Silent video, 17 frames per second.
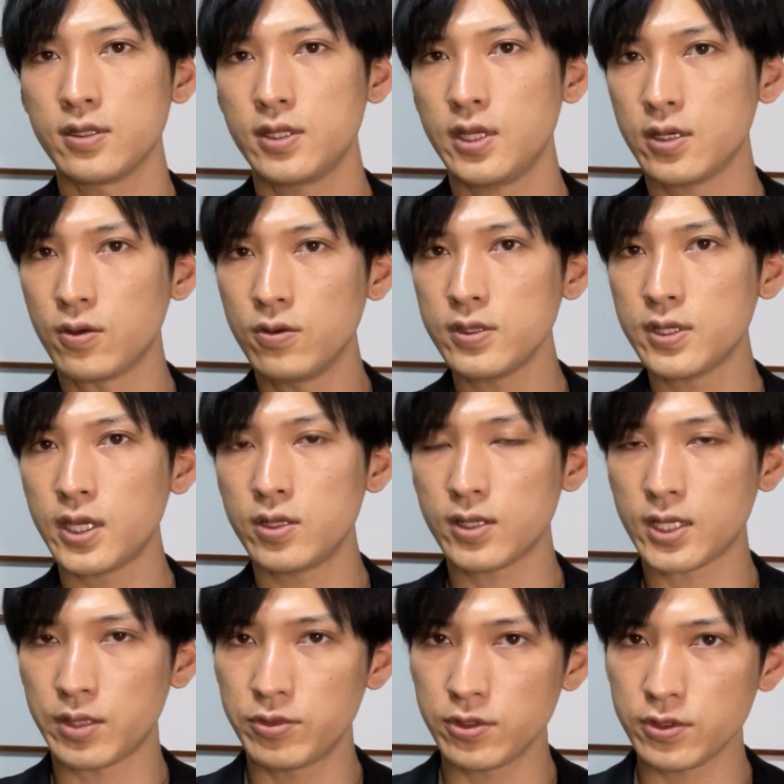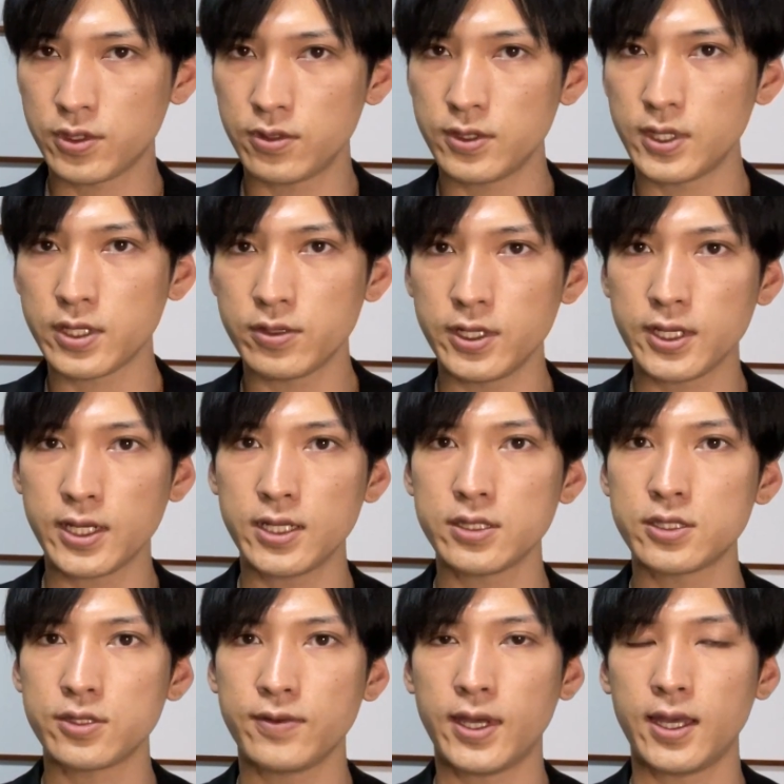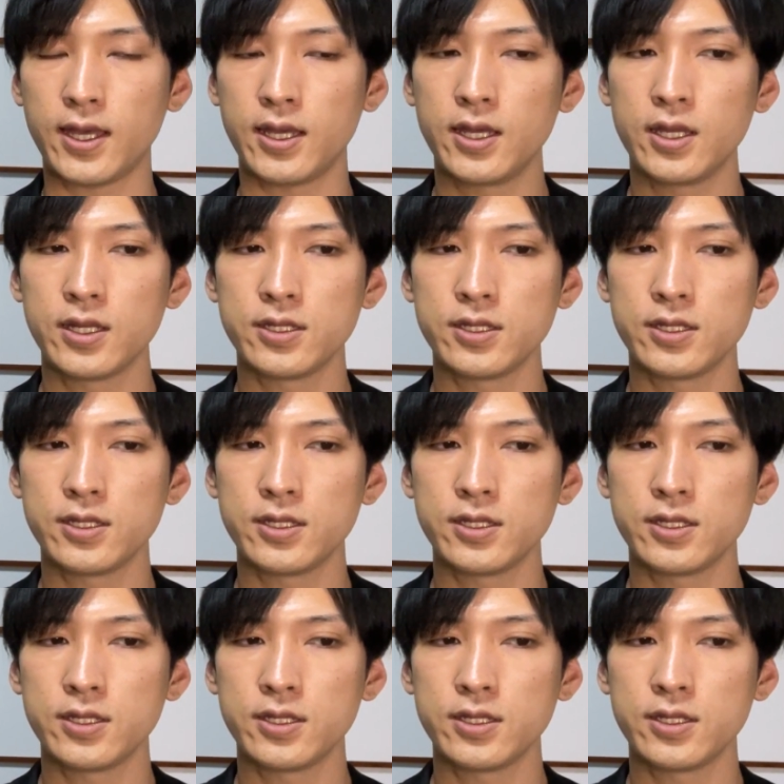で、今回の株の急落に関しては、